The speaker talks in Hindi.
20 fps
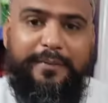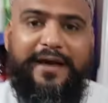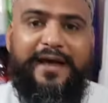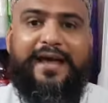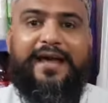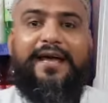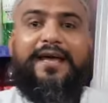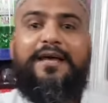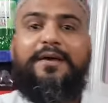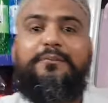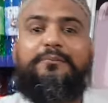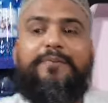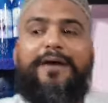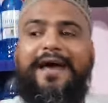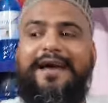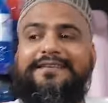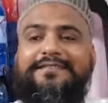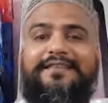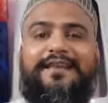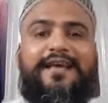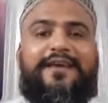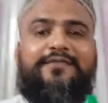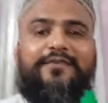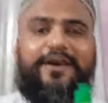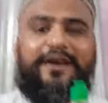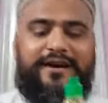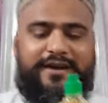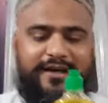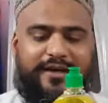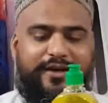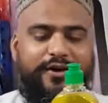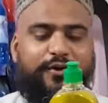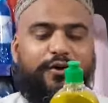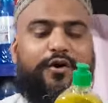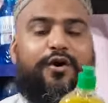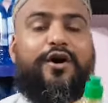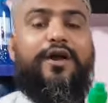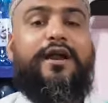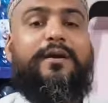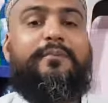है मैक्स लिक्विड
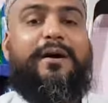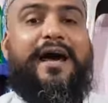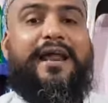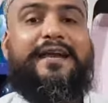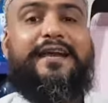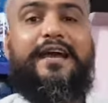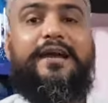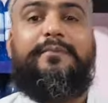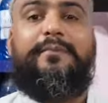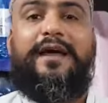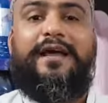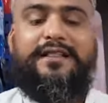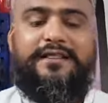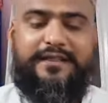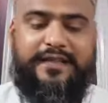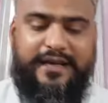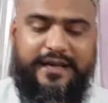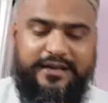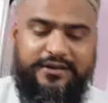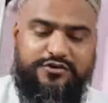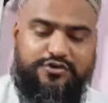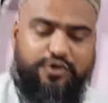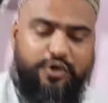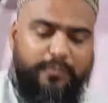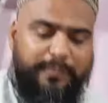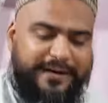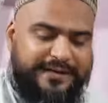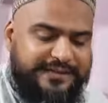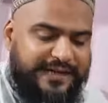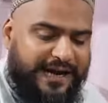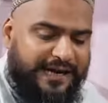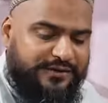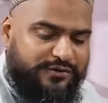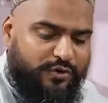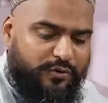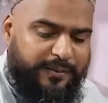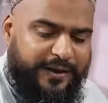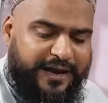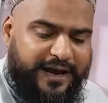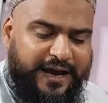और मार्केट में तीन सौ पचास
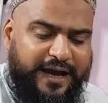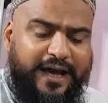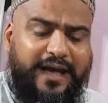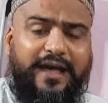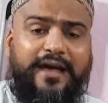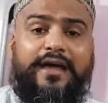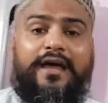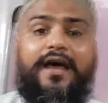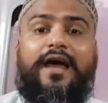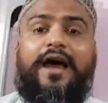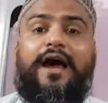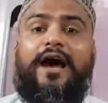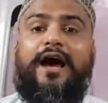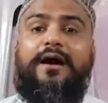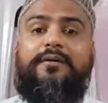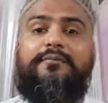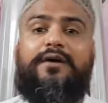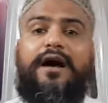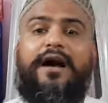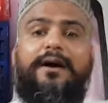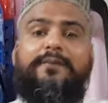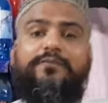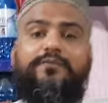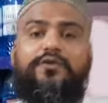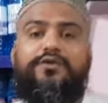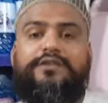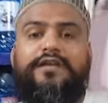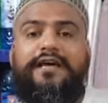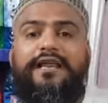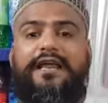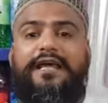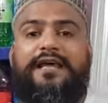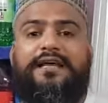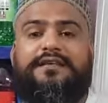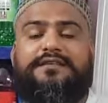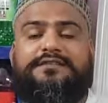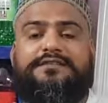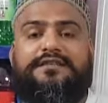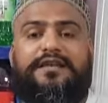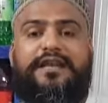रुपये का है हम आपको दे रहे
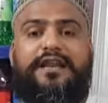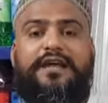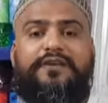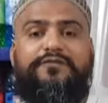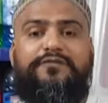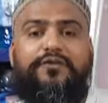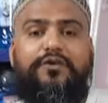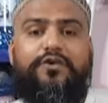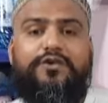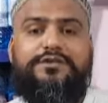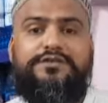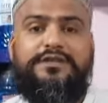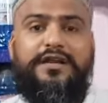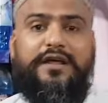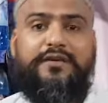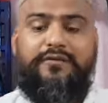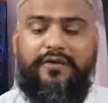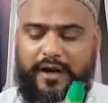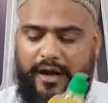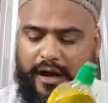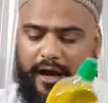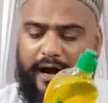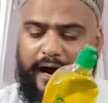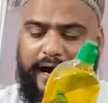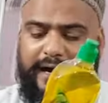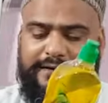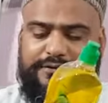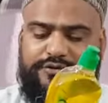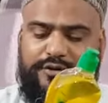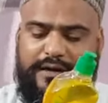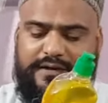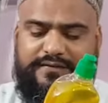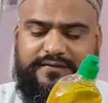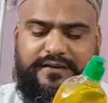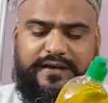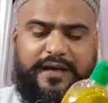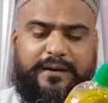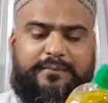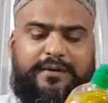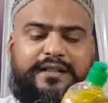हैं सिर्फ और सिर्फ 880
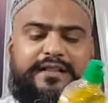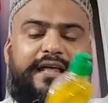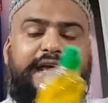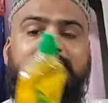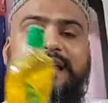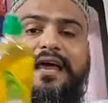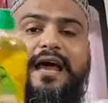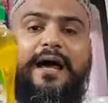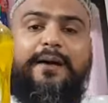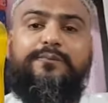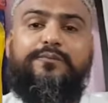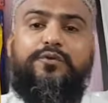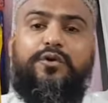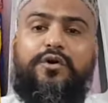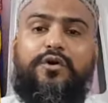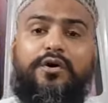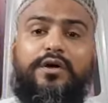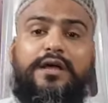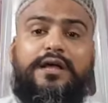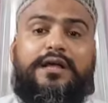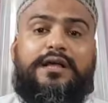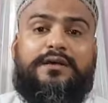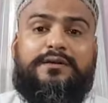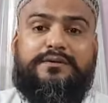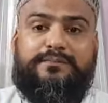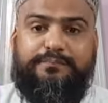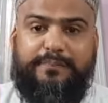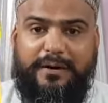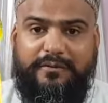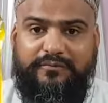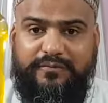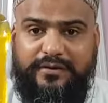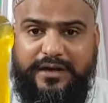सौ देंगे आपको पंप